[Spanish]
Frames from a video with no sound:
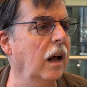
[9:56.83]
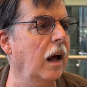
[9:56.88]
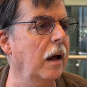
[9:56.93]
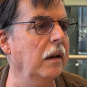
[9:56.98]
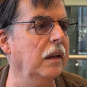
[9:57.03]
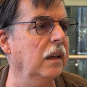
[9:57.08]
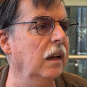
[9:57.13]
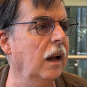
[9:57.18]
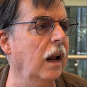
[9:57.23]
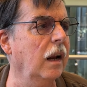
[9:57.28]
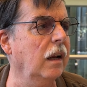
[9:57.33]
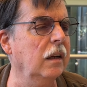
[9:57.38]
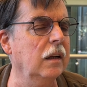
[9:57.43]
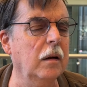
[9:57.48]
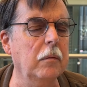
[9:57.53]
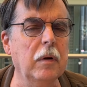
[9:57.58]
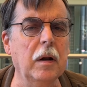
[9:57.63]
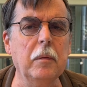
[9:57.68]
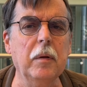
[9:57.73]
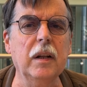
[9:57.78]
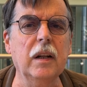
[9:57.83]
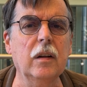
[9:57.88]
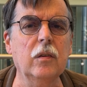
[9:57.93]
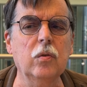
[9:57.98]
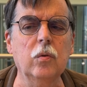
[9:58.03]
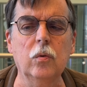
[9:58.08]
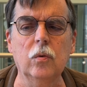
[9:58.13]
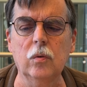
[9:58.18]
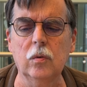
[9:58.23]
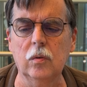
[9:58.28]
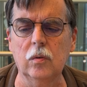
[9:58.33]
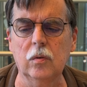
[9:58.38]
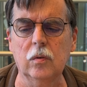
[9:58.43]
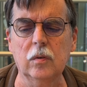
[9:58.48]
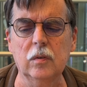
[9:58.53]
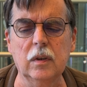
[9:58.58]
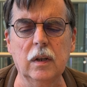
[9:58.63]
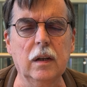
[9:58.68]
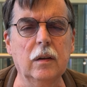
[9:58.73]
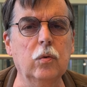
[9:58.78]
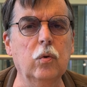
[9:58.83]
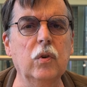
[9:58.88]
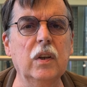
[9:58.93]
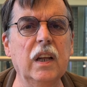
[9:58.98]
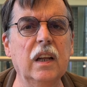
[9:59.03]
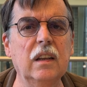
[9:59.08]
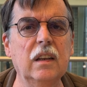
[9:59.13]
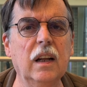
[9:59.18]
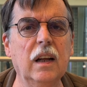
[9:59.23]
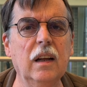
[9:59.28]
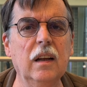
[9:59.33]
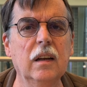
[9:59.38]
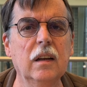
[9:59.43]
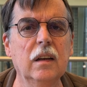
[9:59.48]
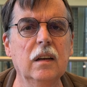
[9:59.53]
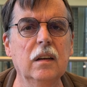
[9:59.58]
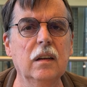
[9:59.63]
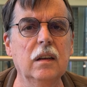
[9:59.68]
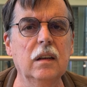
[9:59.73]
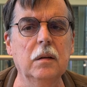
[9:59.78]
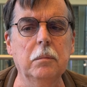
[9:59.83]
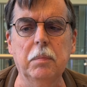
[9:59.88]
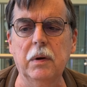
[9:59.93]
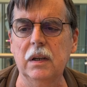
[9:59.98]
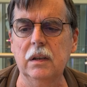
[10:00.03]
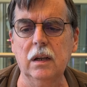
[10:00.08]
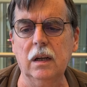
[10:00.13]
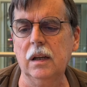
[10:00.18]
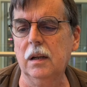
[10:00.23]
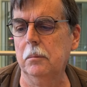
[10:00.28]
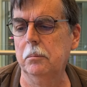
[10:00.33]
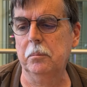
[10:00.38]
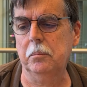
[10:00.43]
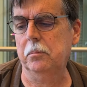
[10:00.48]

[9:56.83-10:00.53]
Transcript: alguien hablaba de su, de su dieta y parecía que